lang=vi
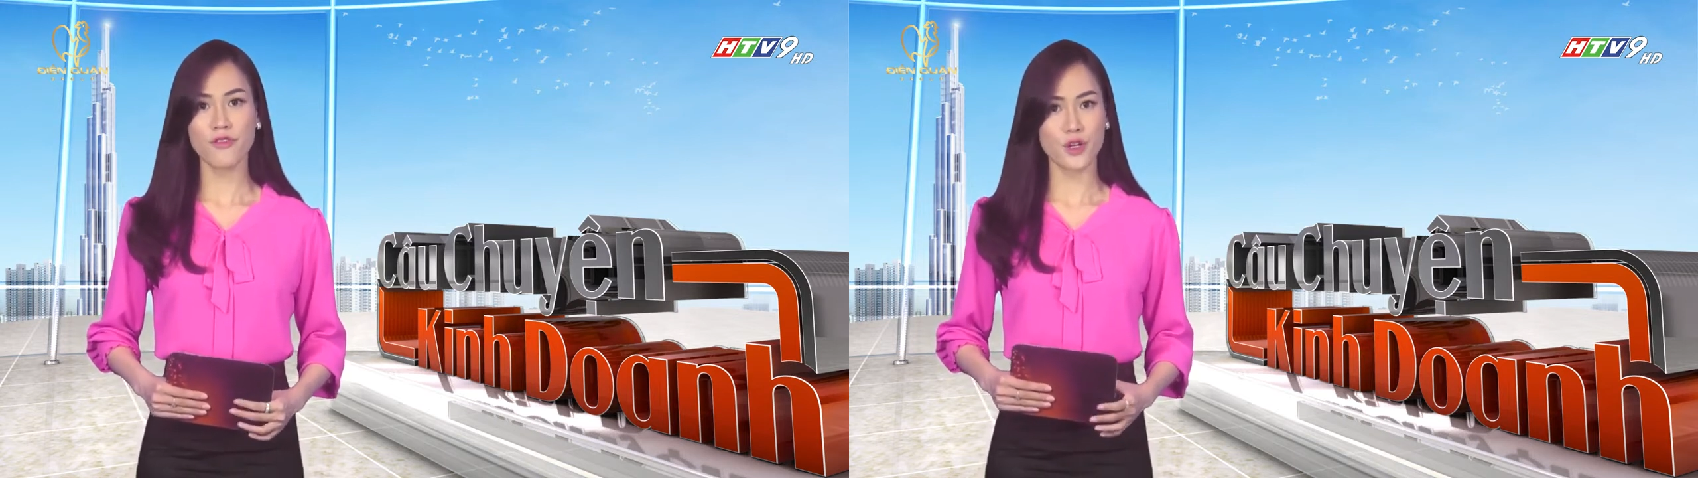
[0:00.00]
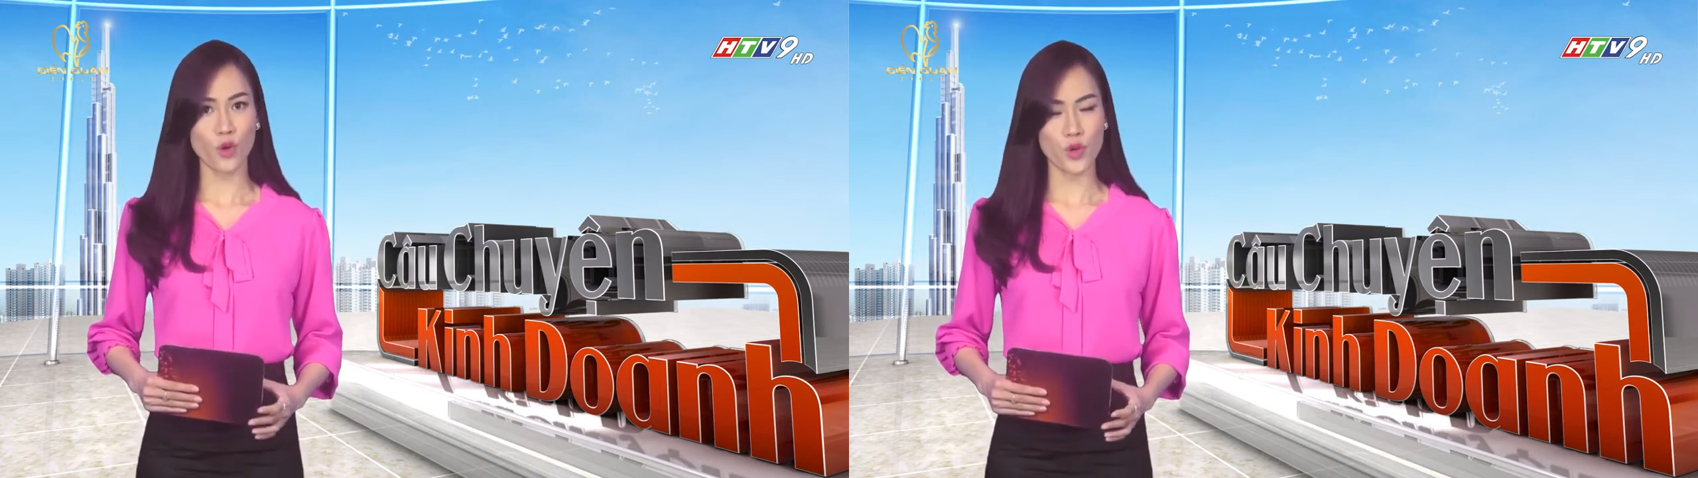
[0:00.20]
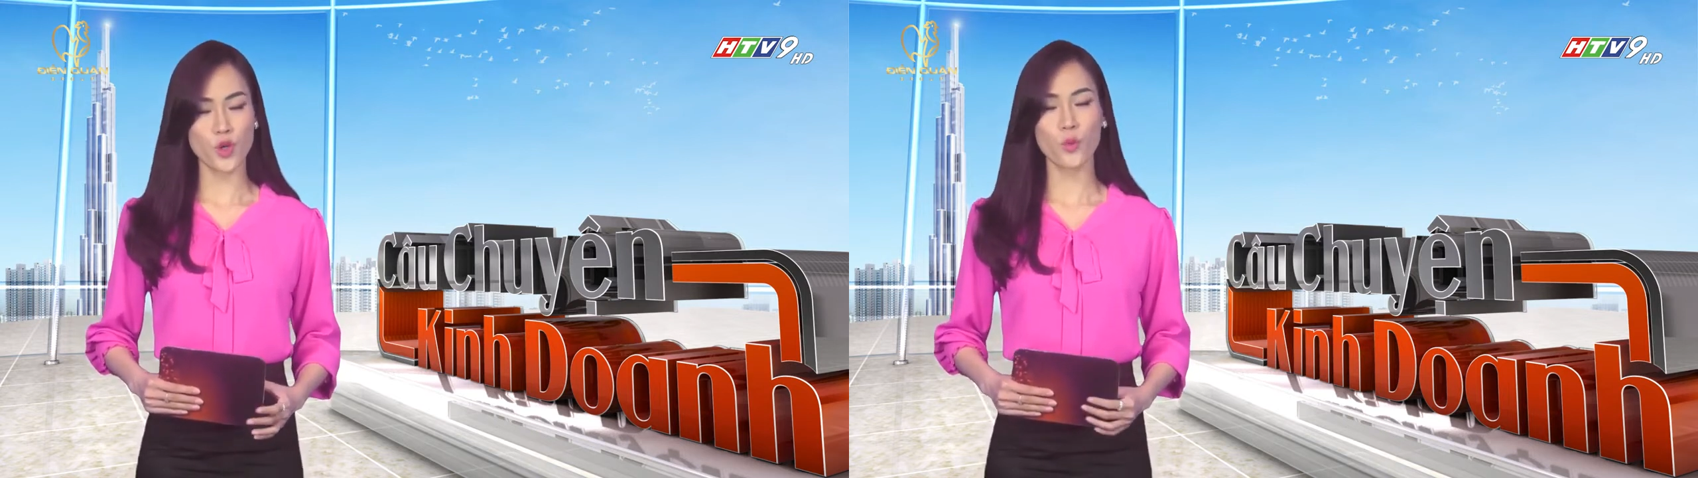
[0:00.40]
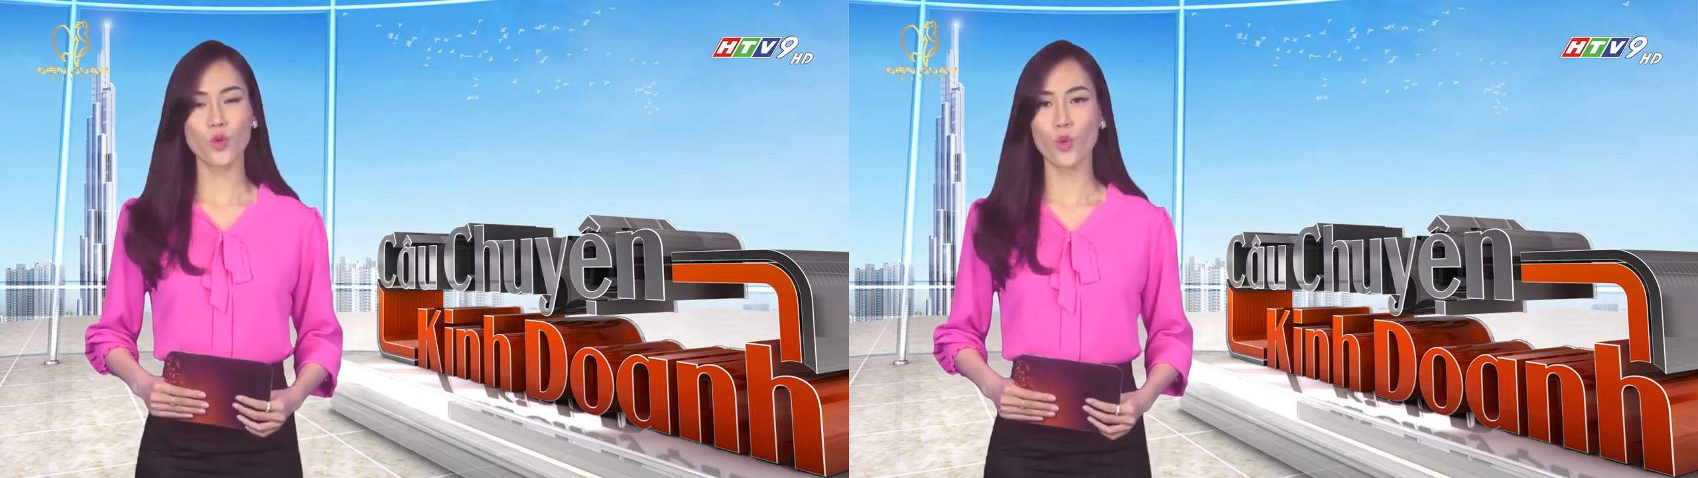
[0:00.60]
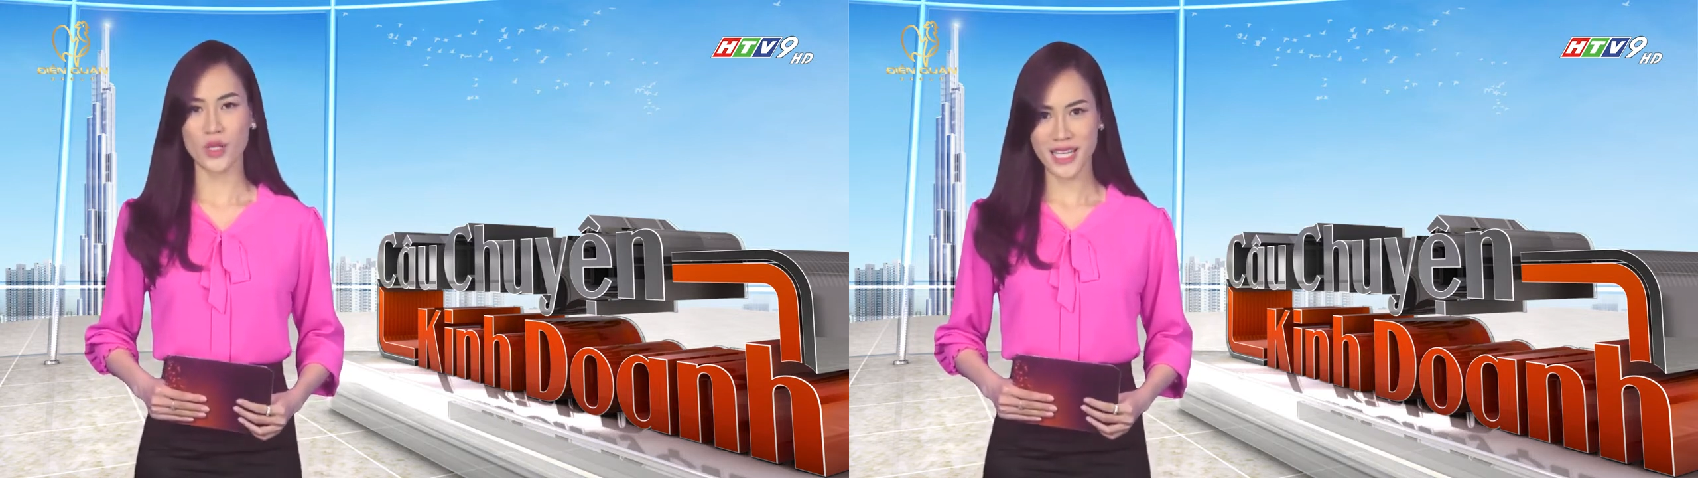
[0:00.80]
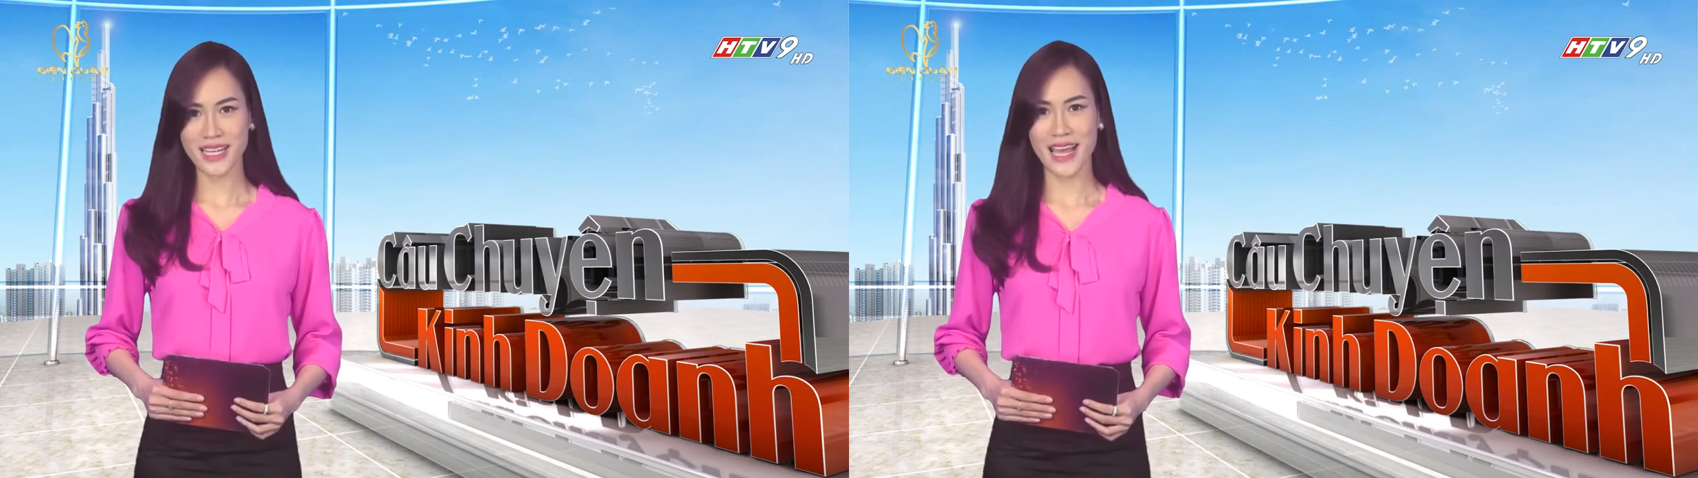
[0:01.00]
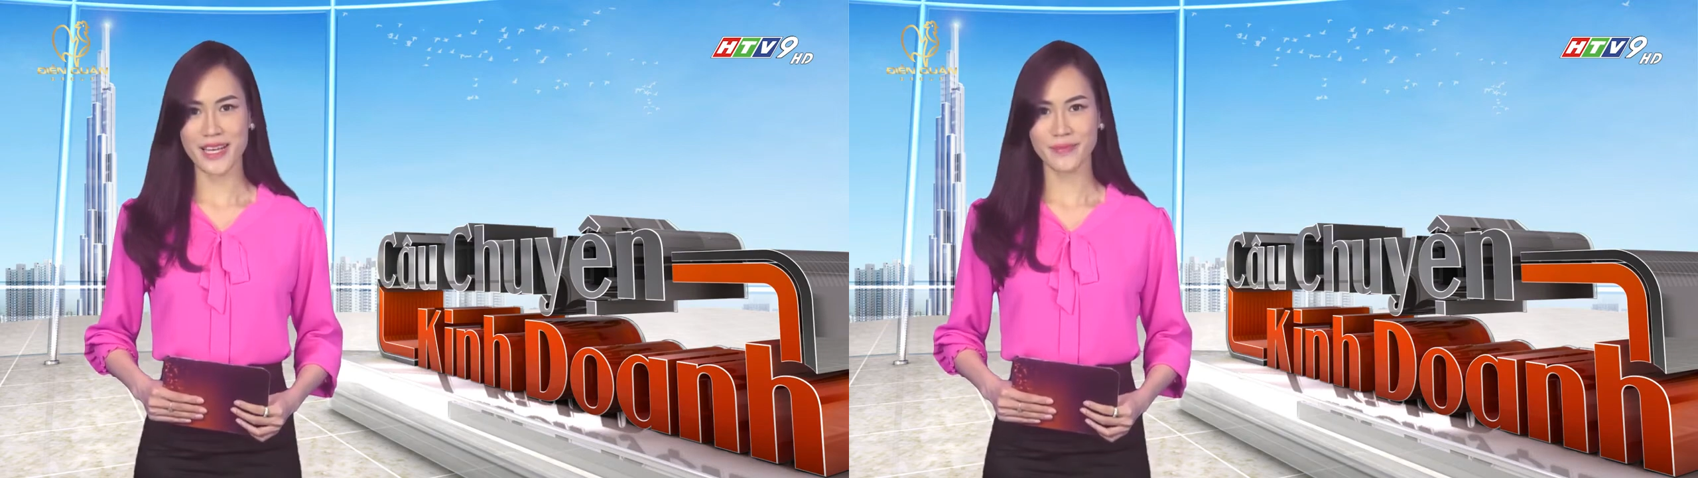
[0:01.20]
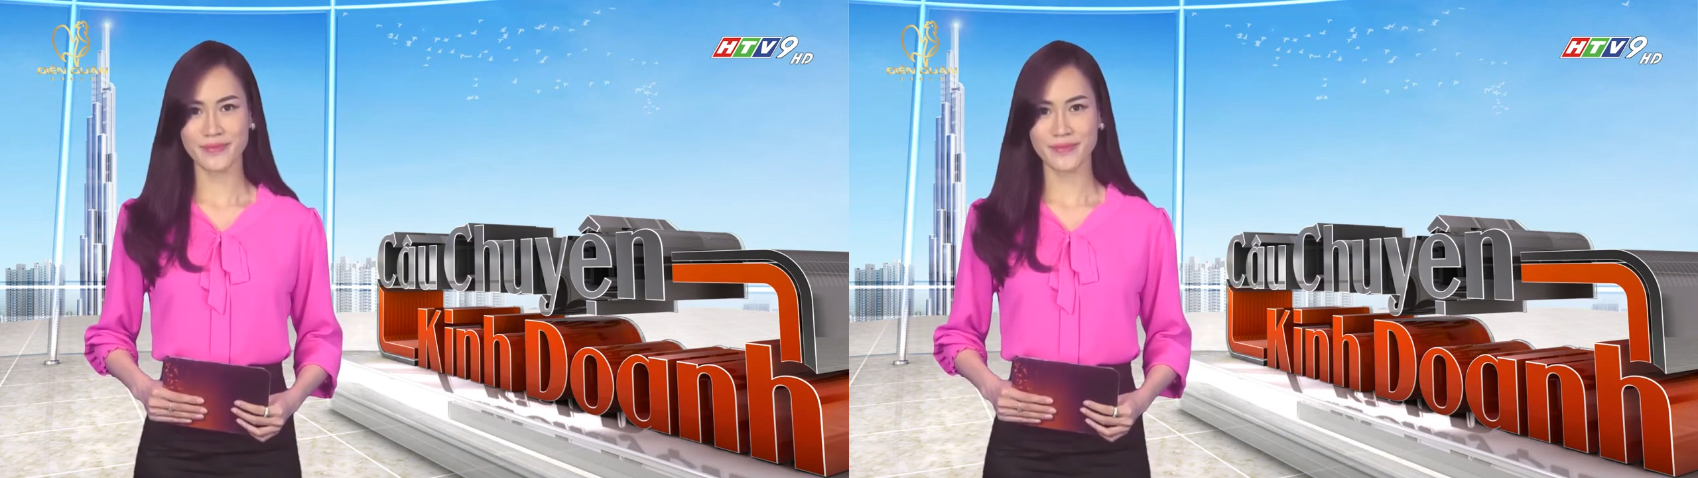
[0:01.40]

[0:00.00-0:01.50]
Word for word: về nội dung của quyển sách này.